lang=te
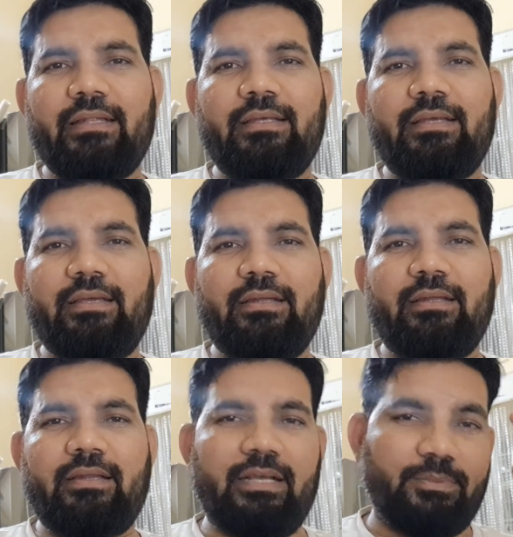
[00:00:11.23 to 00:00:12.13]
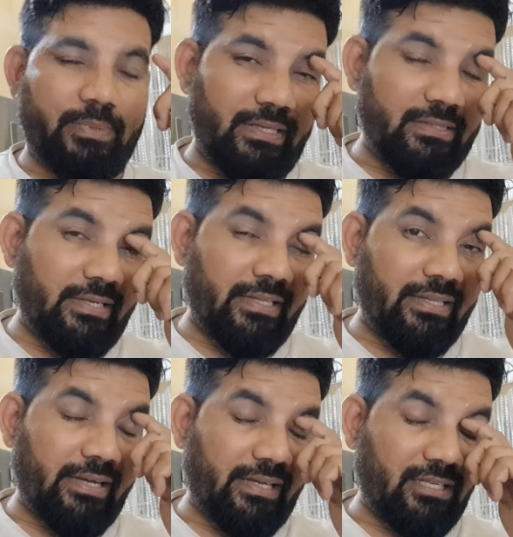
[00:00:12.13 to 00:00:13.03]
ఇది నేను ఎక్స్పీరియన్స్
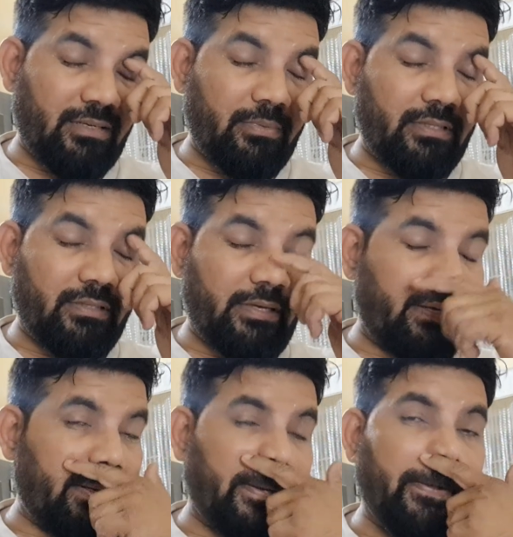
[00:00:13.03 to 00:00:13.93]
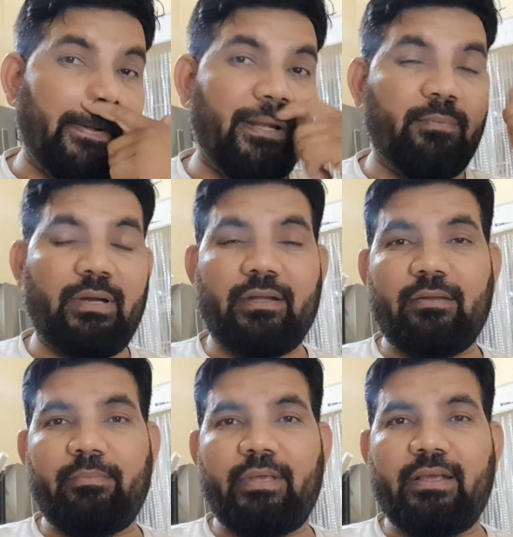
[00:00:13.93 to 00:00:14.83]
అయింది హైదరాబాద్ ఏరియాలో బట్
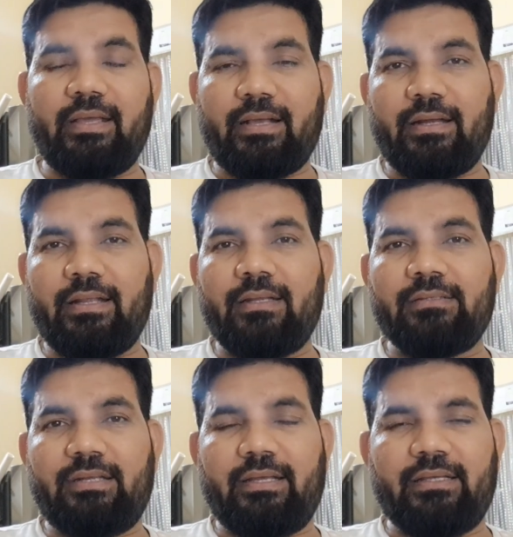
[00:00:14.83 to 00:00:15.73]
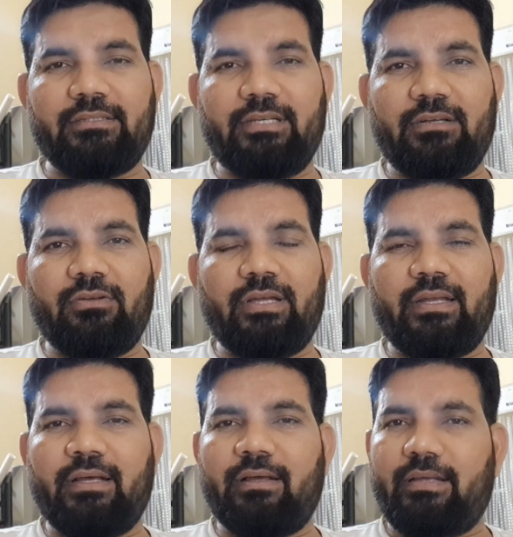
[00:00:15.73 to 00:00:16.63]
మీకు ఎక్కడైనా సరే ఏ స్టేట్లో
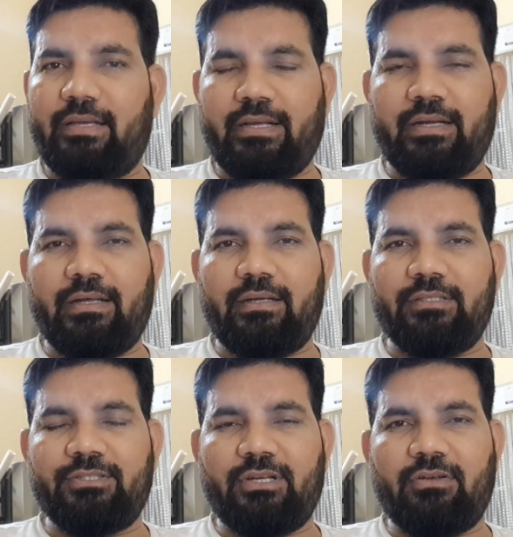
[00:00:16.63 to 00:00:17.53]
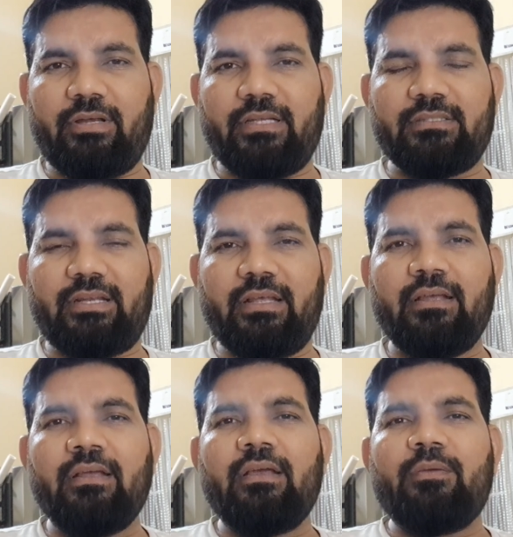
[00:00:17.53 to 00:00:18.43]
అయినా ఎక్కడ డిస్టిక్లో అయినా సరే
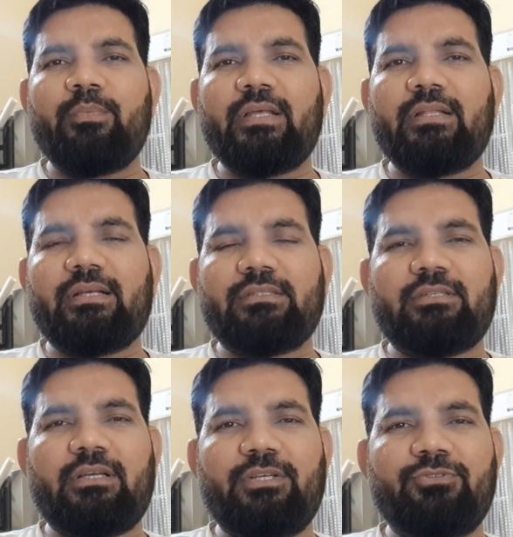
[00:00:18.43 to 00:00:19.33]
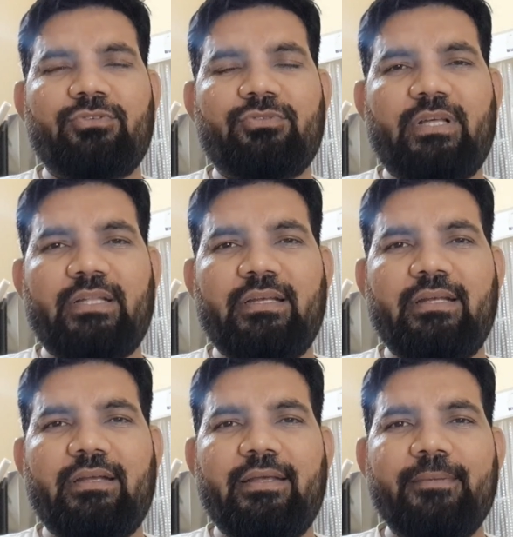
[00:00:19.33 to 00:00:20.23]
మీకు ఇది ఖచ్చితంగా యూజ్ అవుతుంది
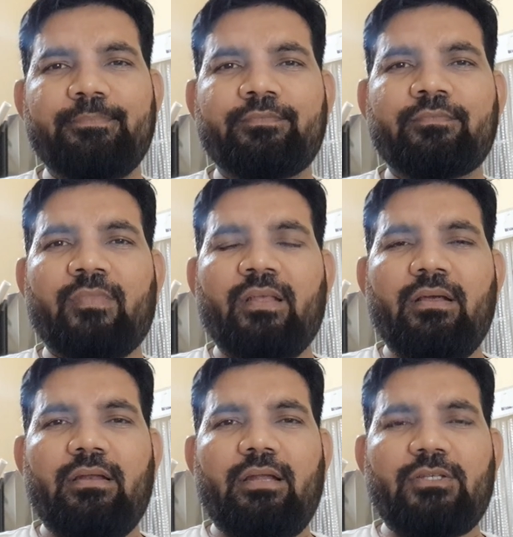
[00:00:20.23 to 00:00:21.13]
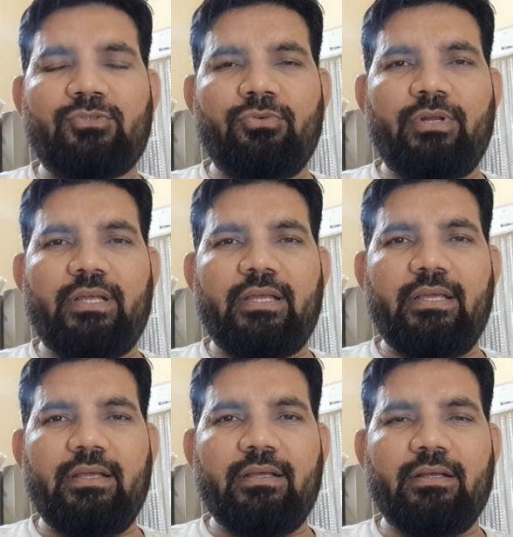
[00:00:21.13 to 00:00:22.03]
అదేంటంటే నా స్కూటీకి
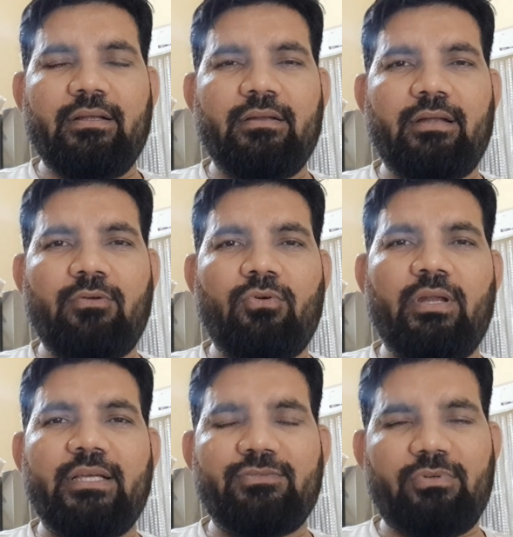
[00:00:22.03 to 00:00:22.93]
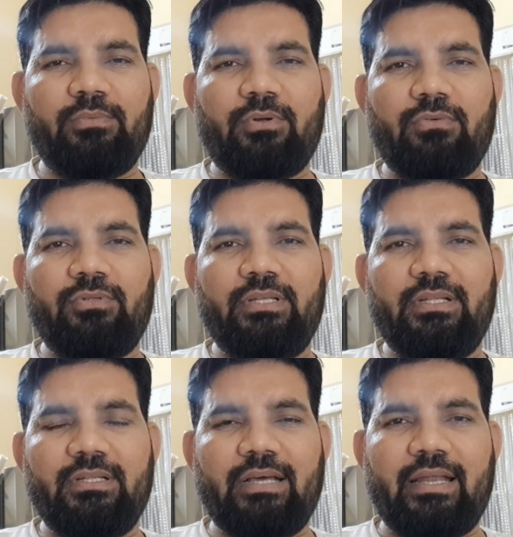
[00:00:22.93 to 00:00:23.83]
నాకు ఓలా ఎస్ వన్ ప్రో ఉంది
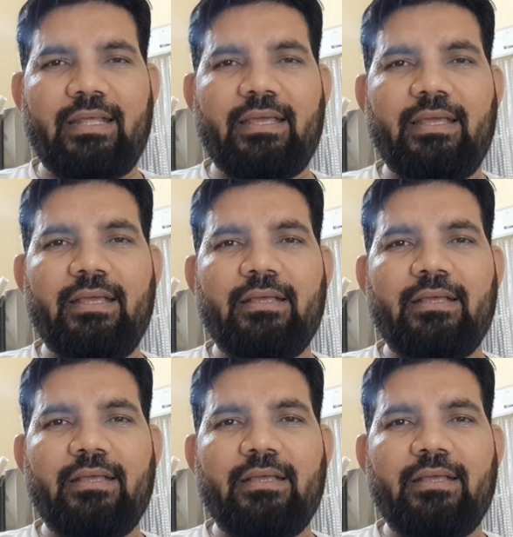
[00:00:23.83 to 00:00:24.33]
దానికి